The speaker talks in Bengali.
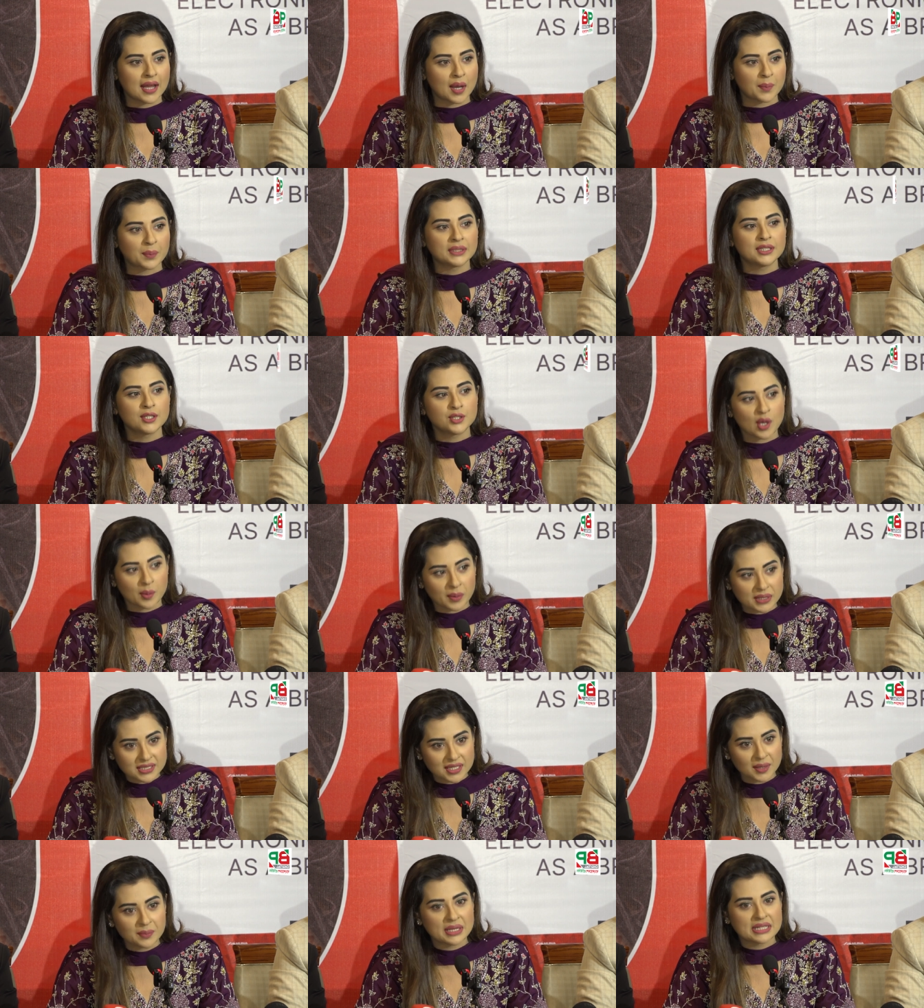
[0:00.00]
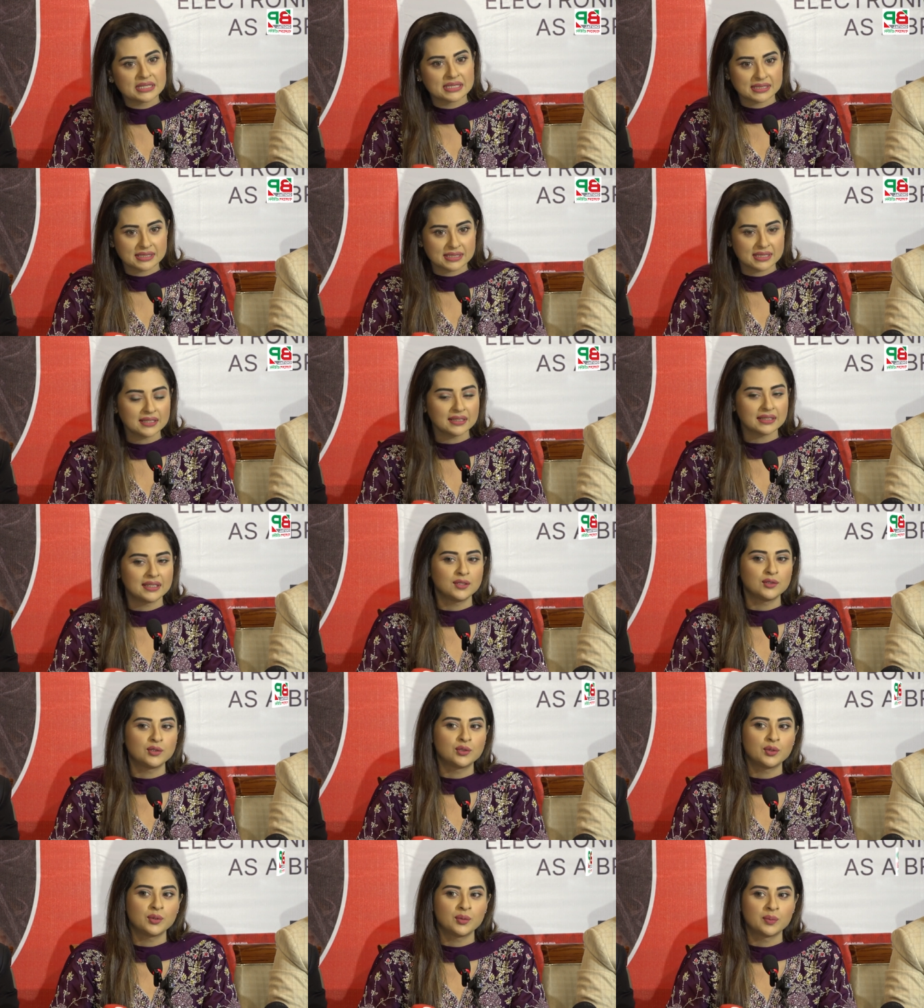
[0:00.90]
আপনাদের সবার সামনে এসেছে
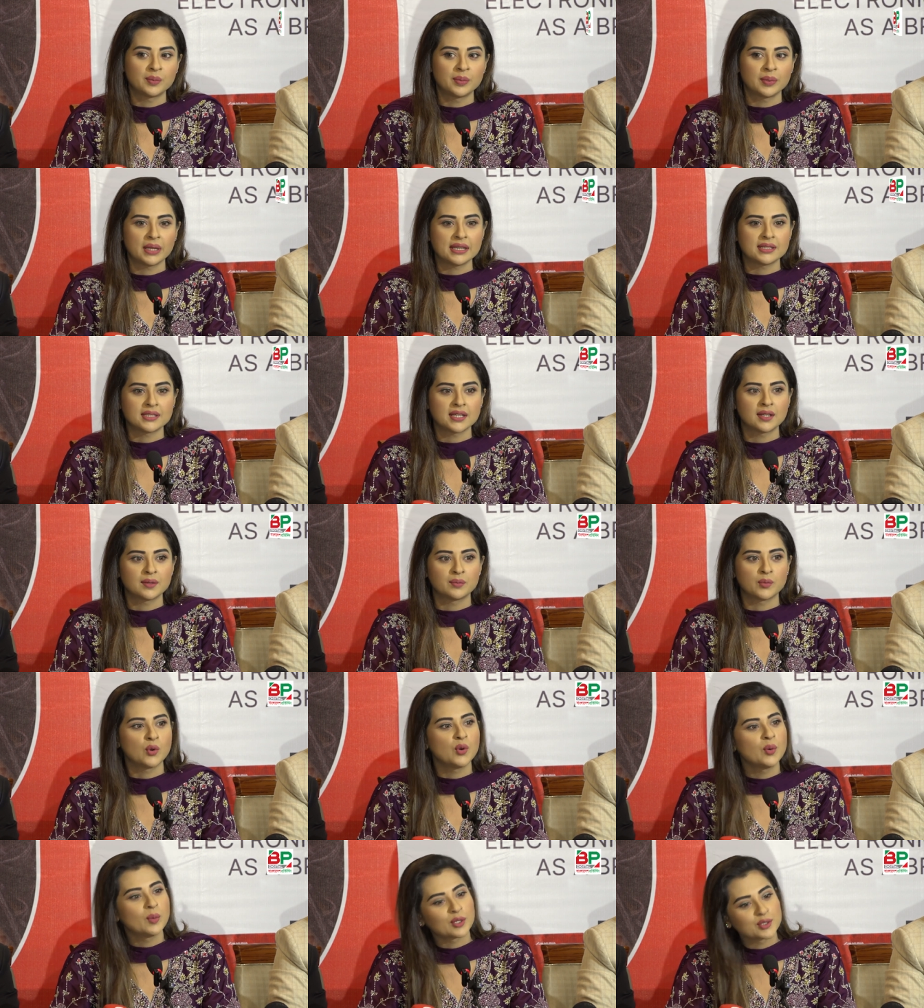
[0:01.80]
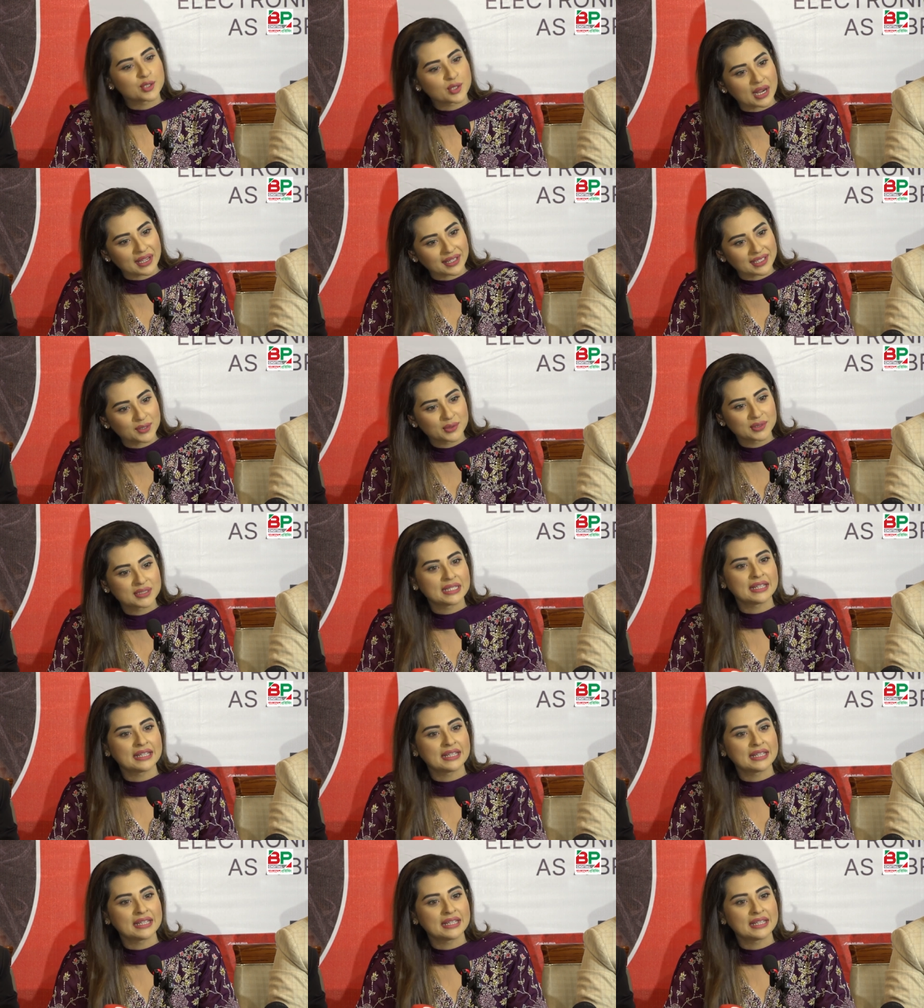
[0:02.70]
কিন্তু এটা বহু বছর আগে